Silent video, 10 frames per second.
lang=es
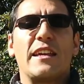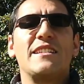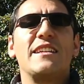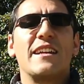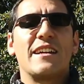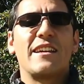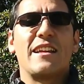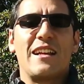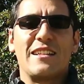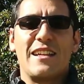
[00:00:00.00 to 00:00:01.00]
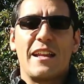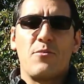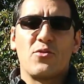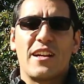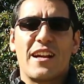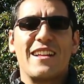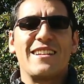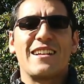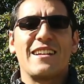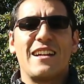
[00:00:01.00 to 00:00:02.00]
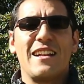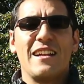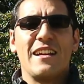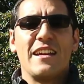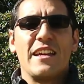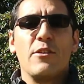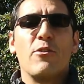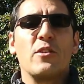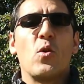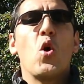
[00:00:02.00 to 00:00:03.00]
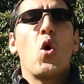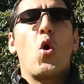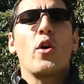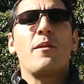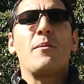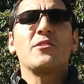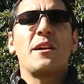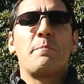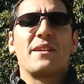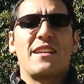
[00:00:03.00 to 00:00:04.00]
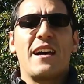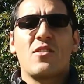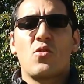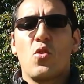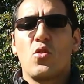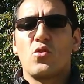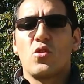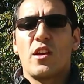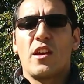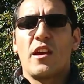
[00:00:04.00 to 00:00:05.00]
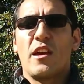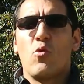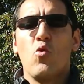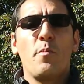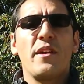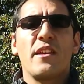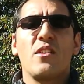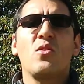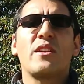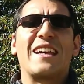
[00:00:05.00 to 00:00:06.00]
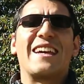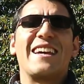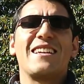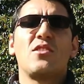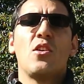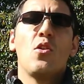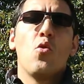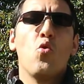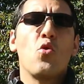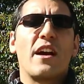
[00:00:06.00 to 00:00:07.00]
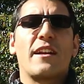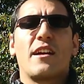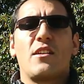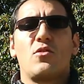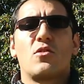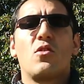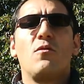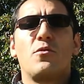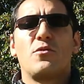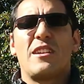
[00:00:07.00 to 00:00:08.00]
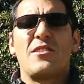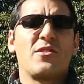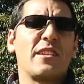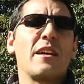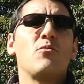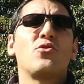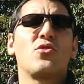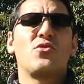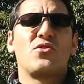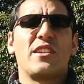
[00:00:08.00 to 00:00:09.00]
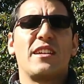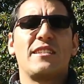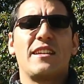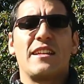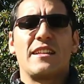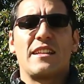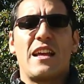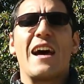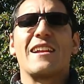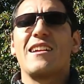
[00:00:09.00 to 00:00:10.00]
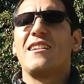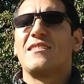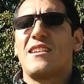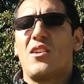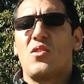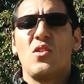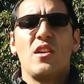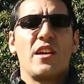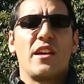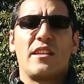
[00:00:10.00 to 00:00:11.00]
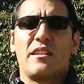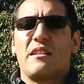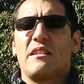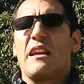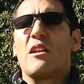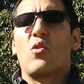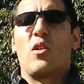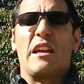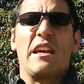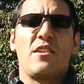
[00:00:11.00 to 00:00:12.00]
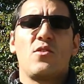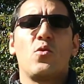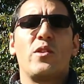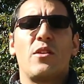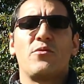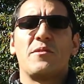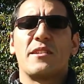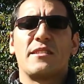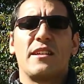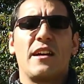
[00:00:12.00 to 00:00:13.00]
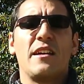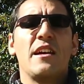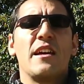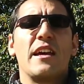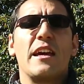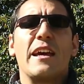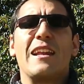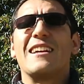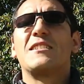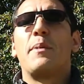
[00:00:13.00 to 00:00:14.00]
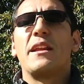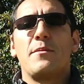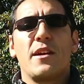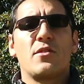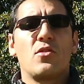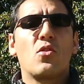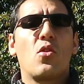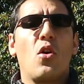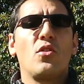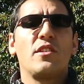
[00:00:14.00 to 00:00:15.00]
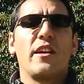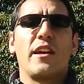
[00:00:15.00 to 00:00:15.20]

quisieran que analizáramos acá en el canal. Y bueno, hoy vamos a empezar con eh, un video que es un cargador con frutas Yo sé que muchos de ustedes han realizado en el colegio o en la universidad el experimento con